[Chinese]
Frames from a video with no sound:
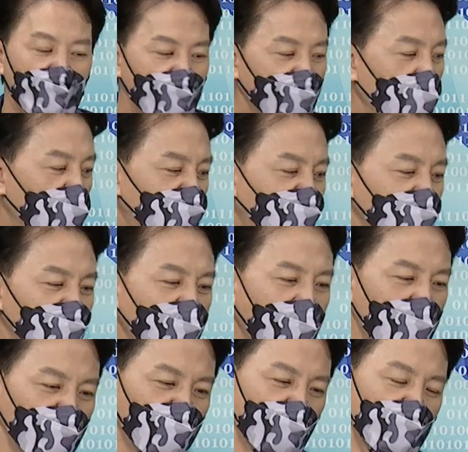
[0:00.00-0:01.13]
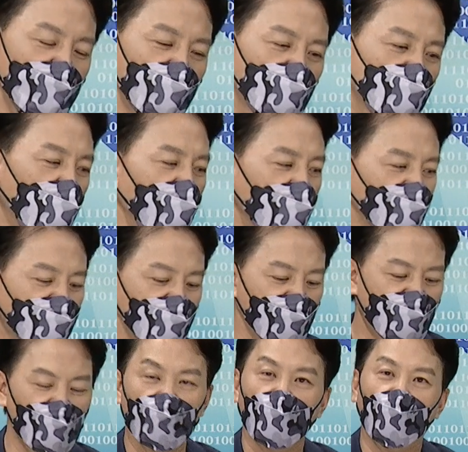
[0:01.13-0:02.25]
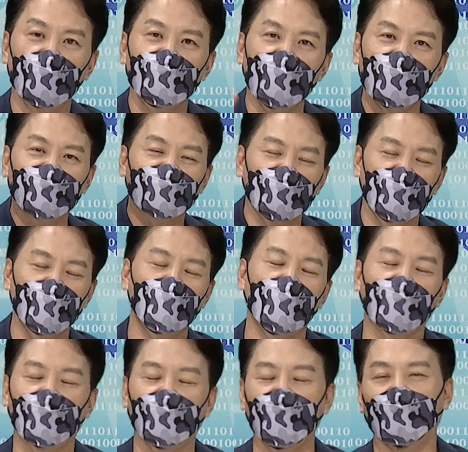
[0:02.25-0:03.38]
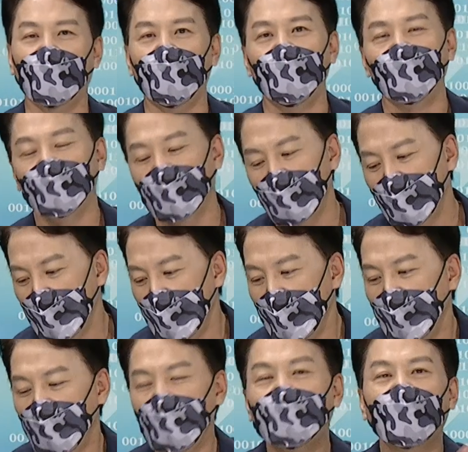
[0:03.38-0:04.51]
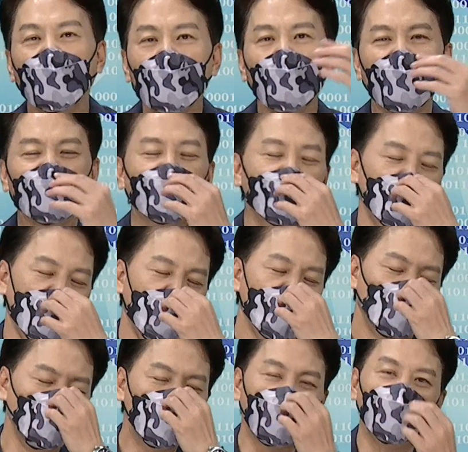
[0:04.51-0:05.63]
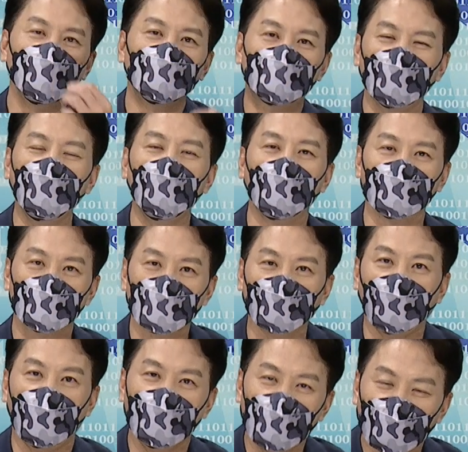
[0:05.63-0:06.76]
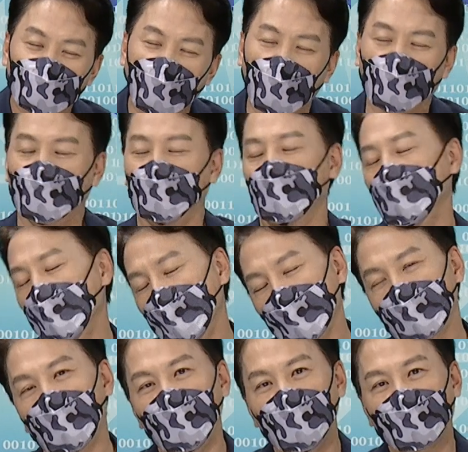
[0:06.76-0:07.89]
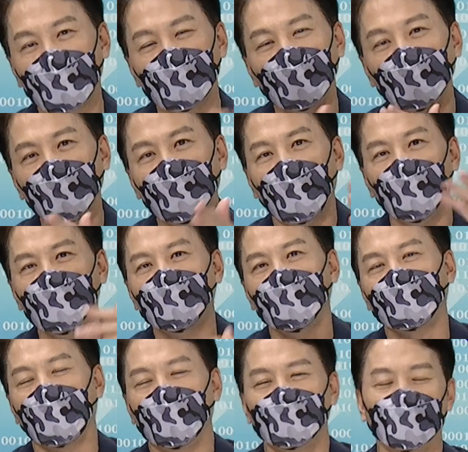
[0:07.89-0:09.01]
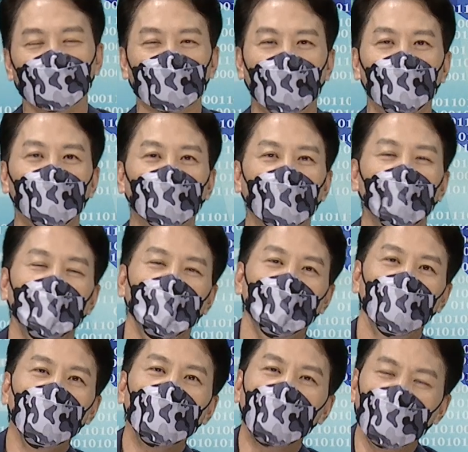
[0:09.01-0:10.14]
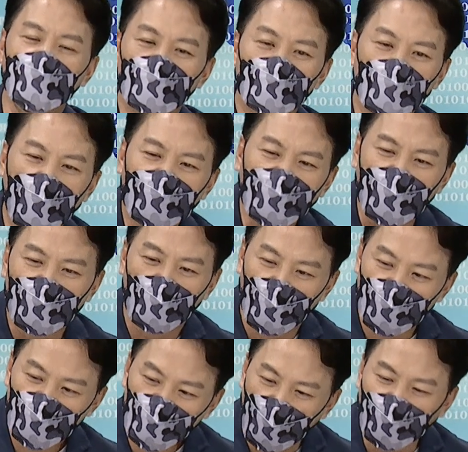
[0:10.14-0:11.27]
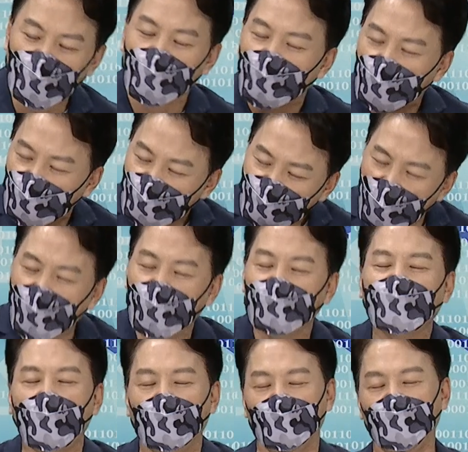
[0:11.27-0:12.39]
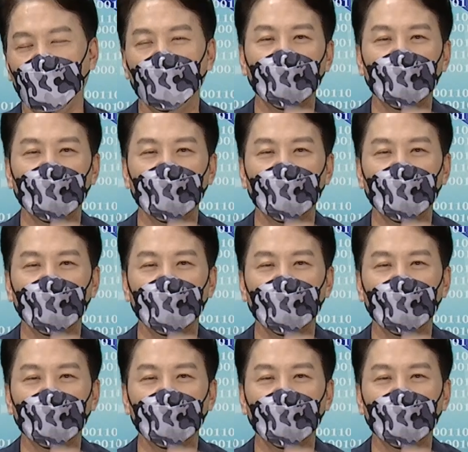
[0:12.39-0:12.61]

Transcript: 给我今天所有事情，我验证一遍给你看。你听完，如果你觉得我说的很有道理，各位你跟着立豪一起打江山；如果你觉得我说的没有任何道理，